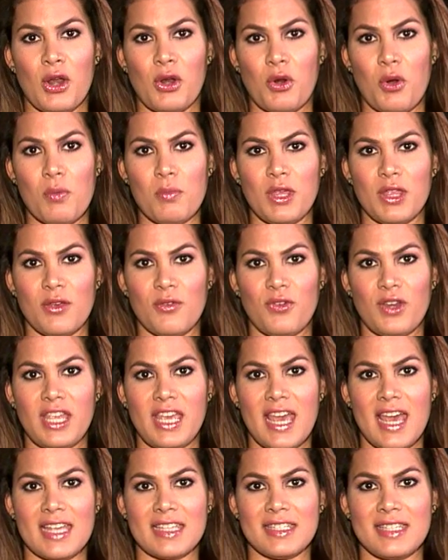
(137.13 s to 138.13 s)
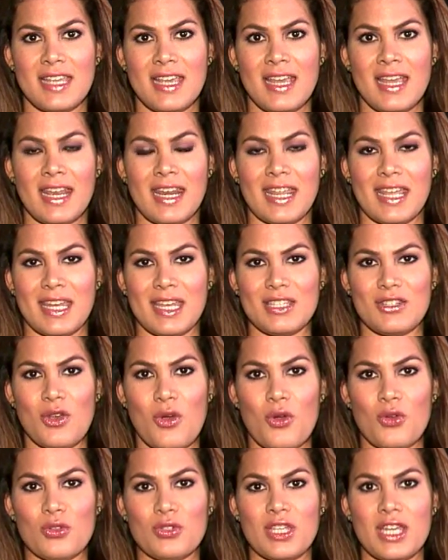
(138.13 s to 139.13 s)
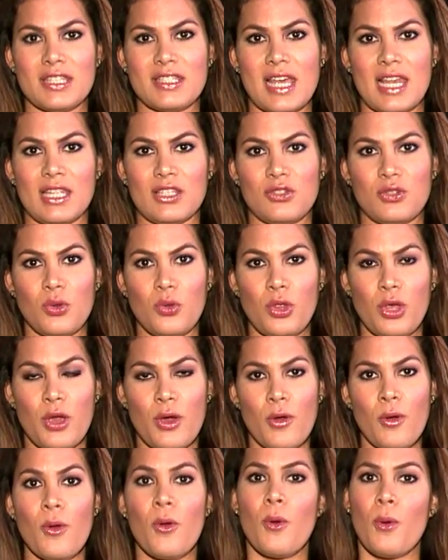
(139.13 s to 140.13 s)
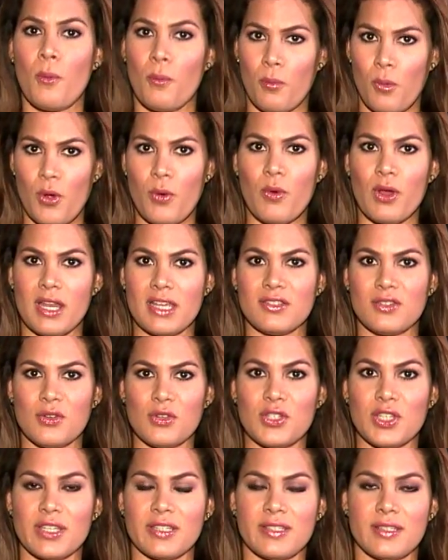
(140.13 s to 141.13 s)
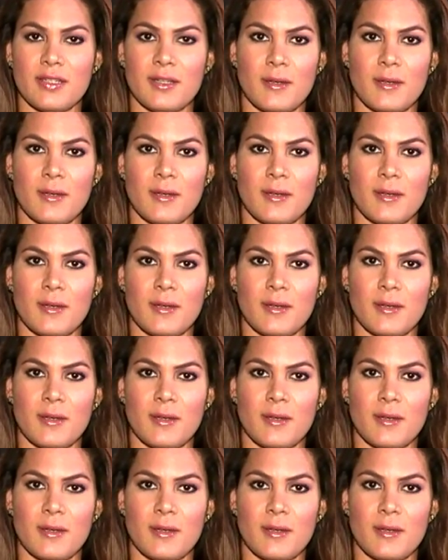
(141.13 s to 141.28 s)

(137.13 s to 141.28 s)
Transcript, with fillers: Romy de Frías, regreso con ustedes al estudio. Muy buenas noches.